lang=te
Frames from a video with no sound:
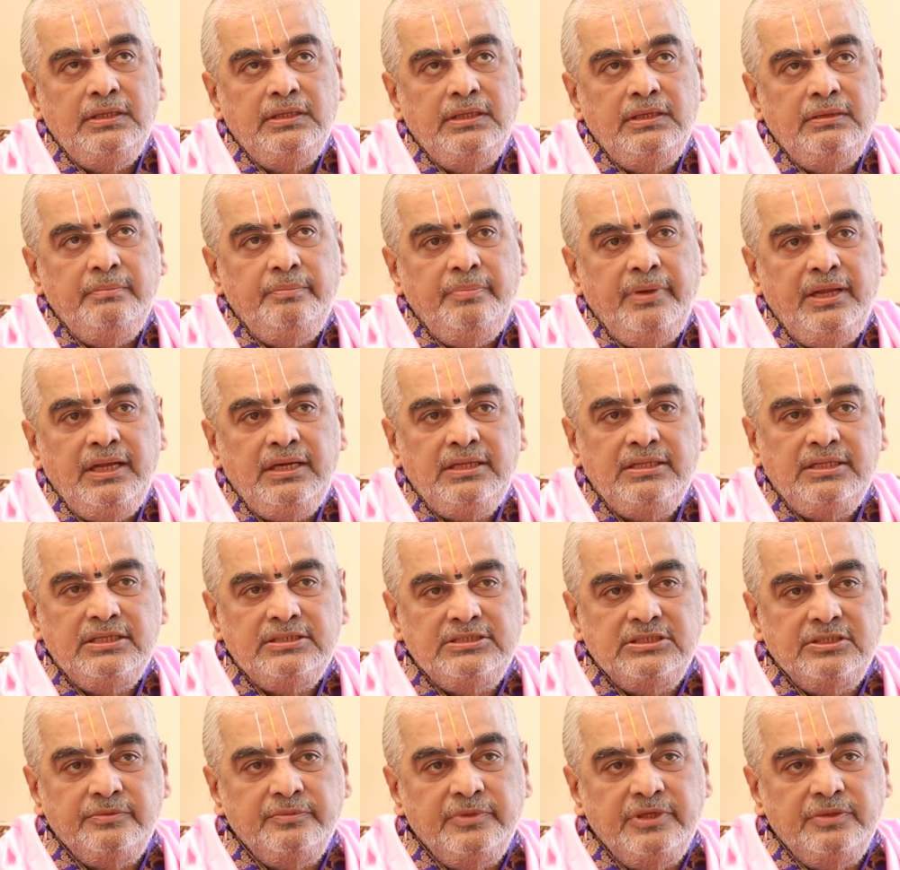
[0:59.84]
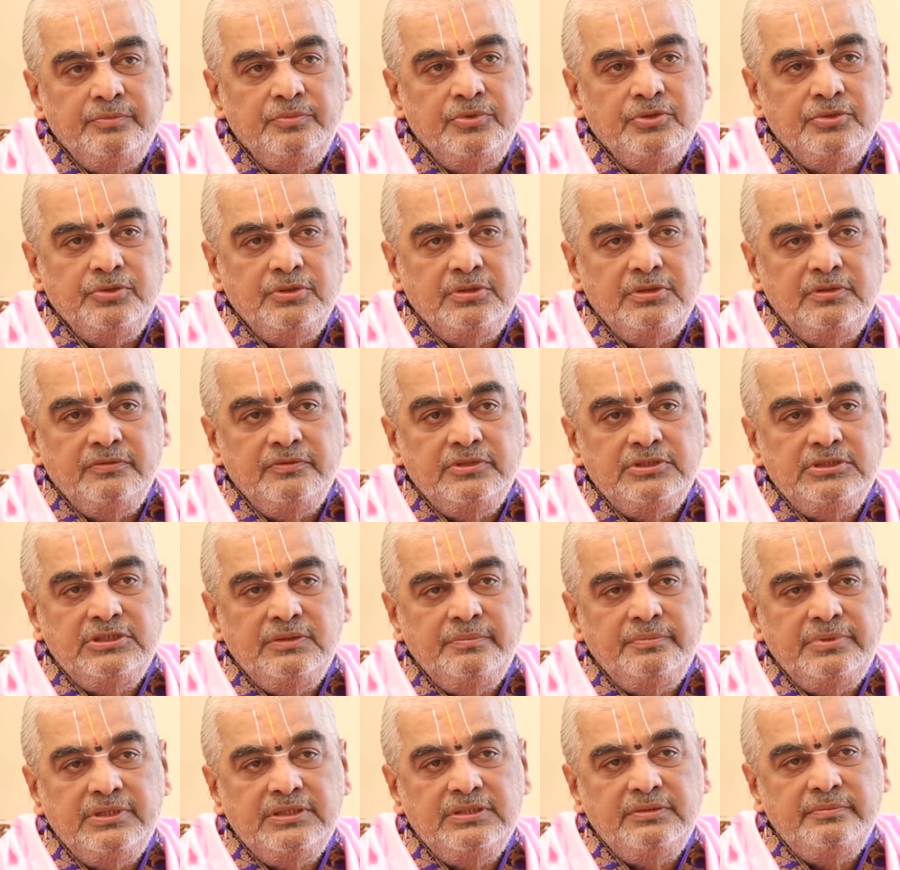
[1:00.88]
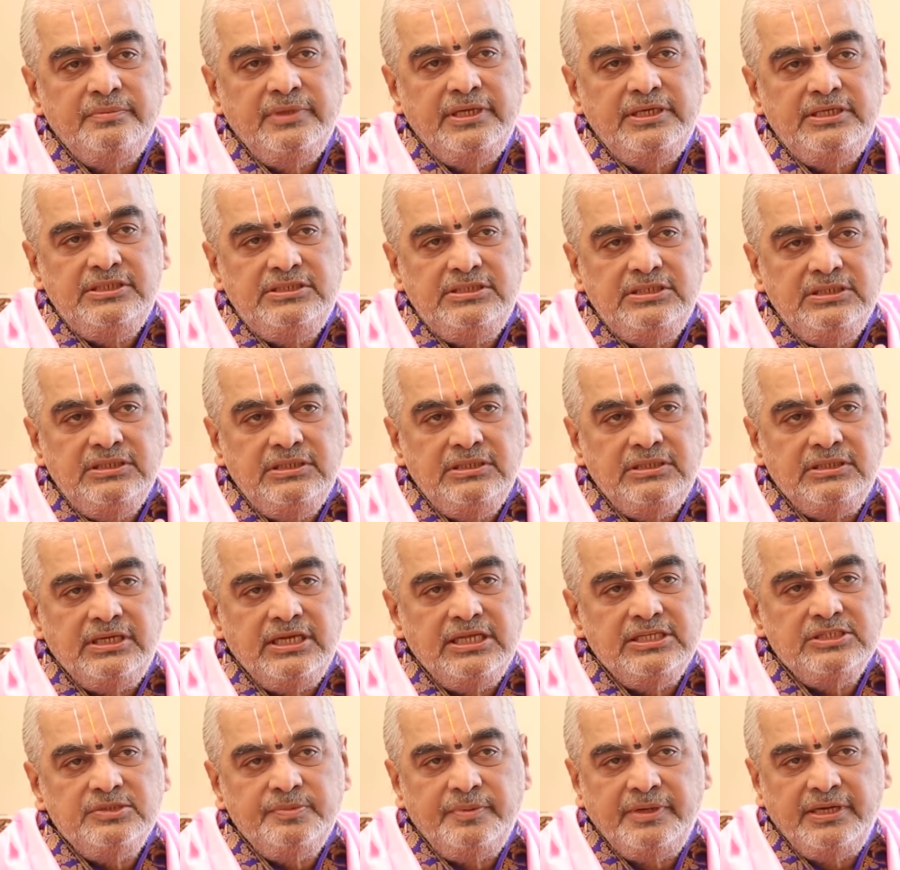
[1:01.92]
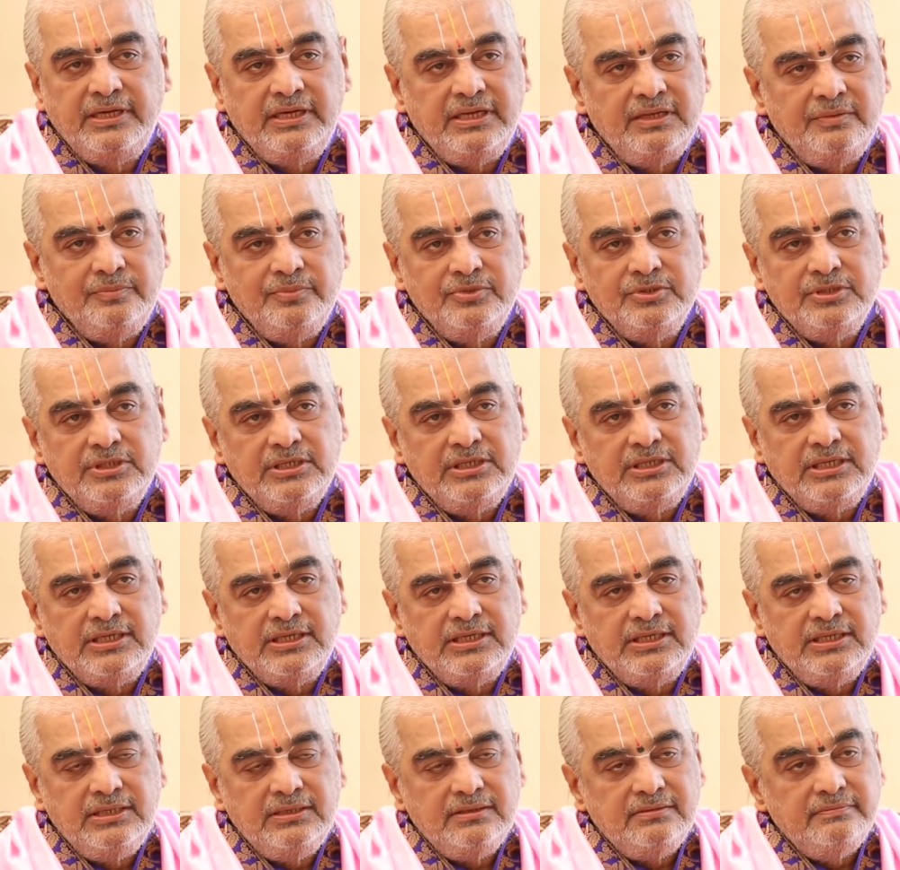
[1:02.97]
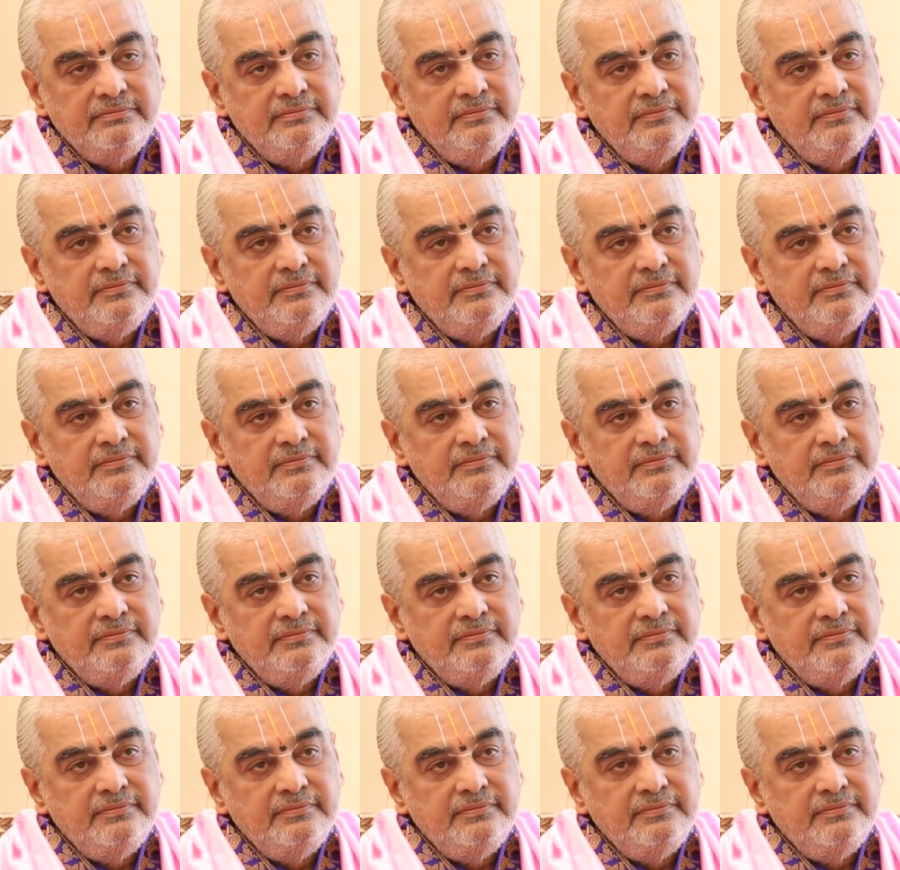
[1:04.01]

అది పారదర్శకం అయిపోతుంది వచ్చిన ప్రతి మనిషి ట్రాన్స్పరెంట్ అయిపోతాడు అక్కడ